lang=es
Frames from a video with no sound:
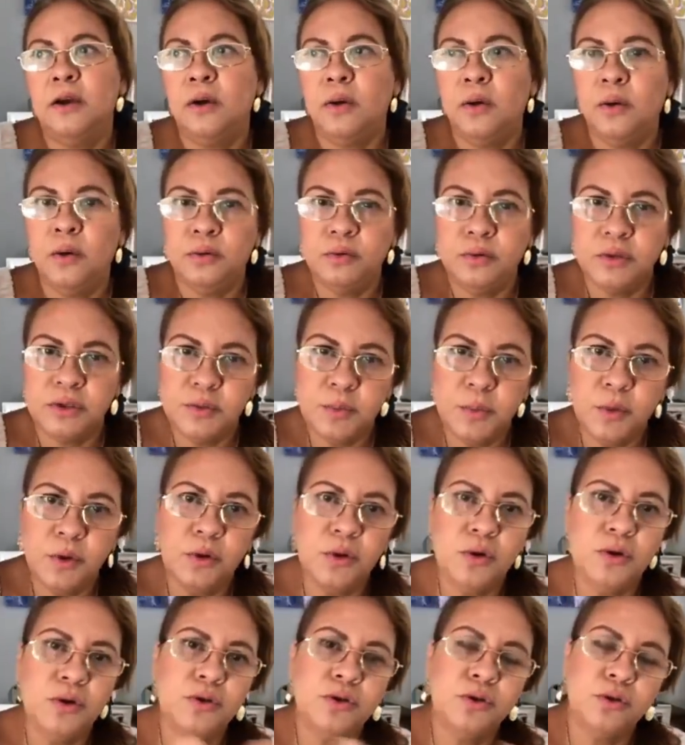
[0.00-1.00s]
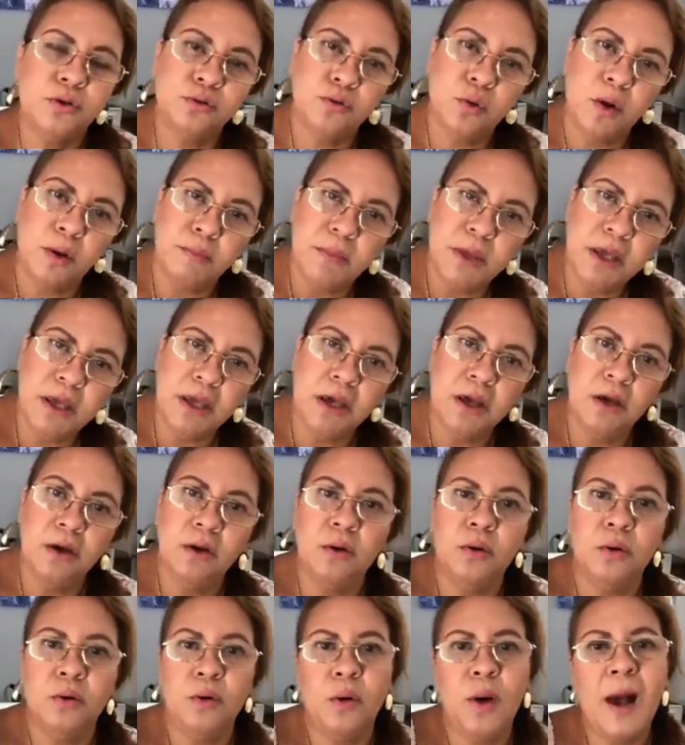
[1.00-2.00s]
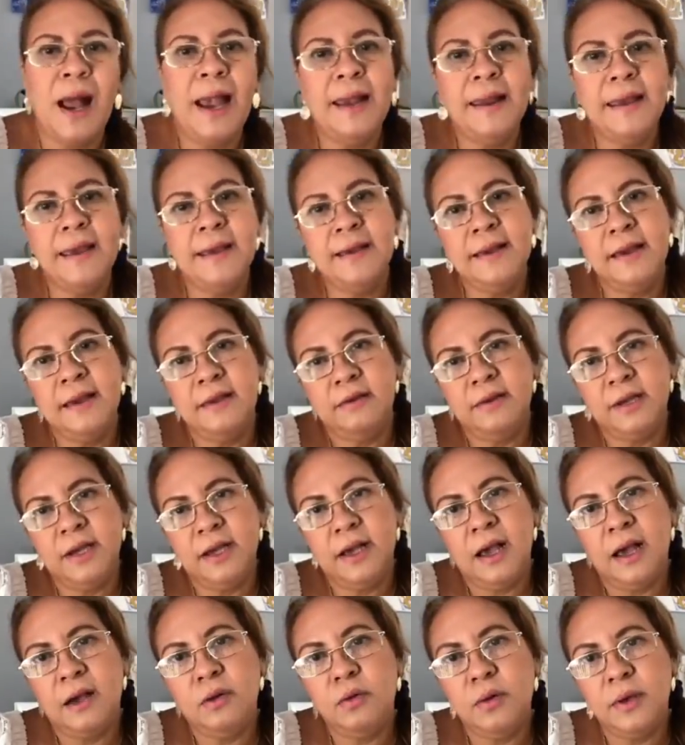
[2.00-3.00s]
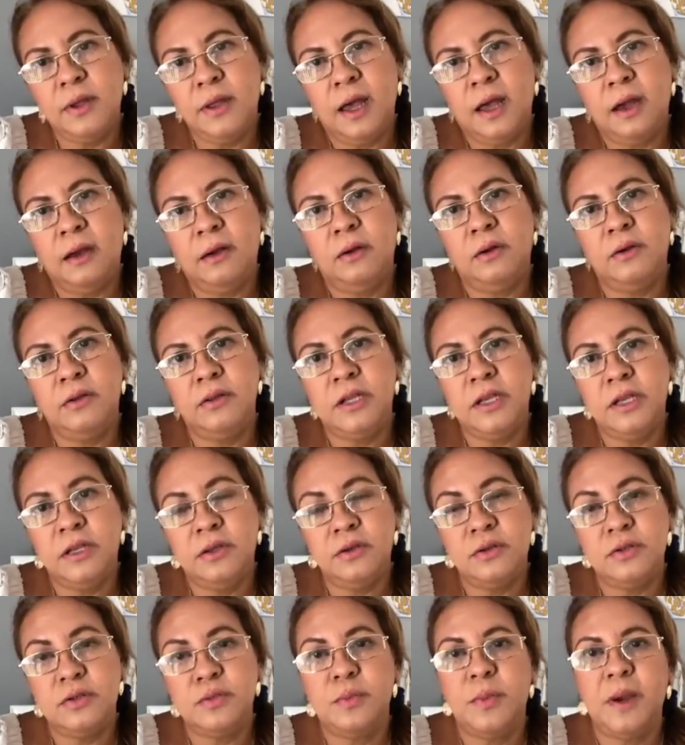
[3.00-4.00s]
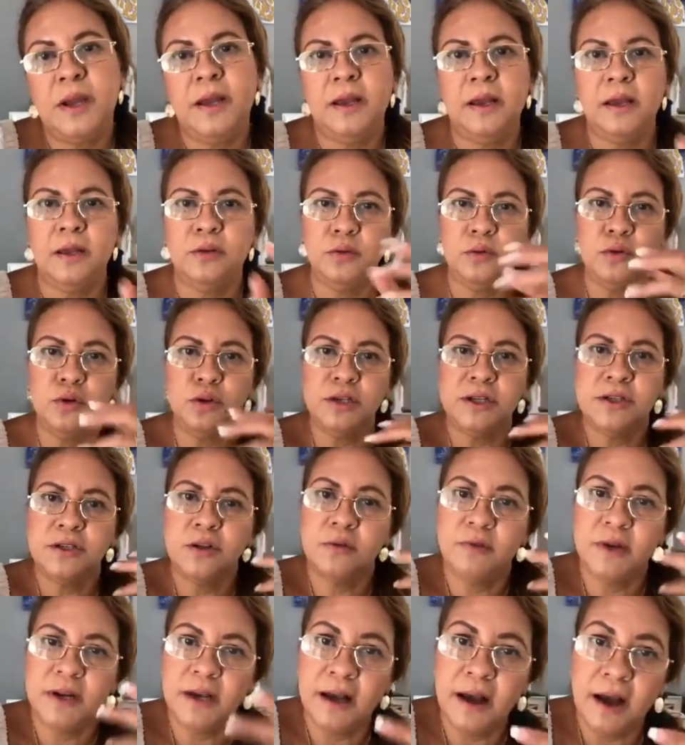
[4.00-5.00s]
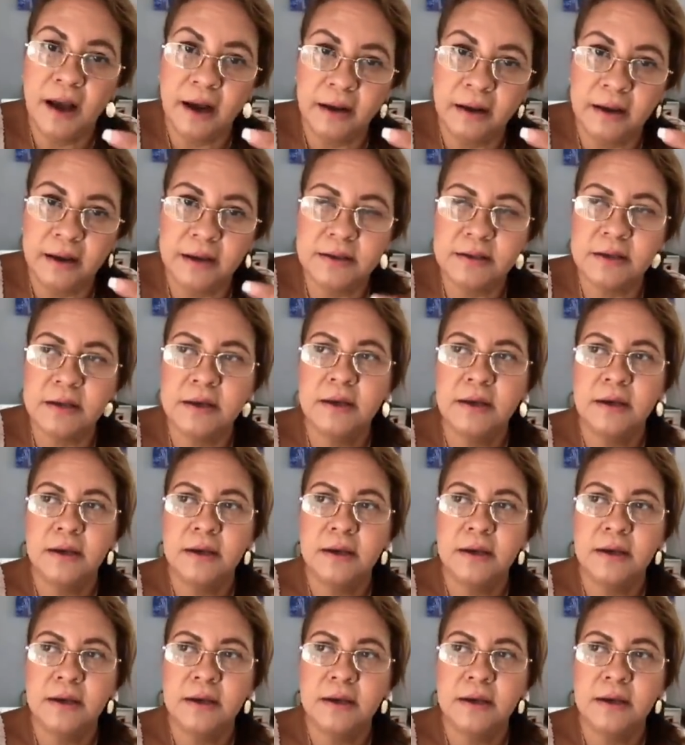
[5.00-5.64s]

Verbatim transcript: o tu esposo, o tu amigo, o alguien que venga a cuidar los niños para que tú no te sobrecargues.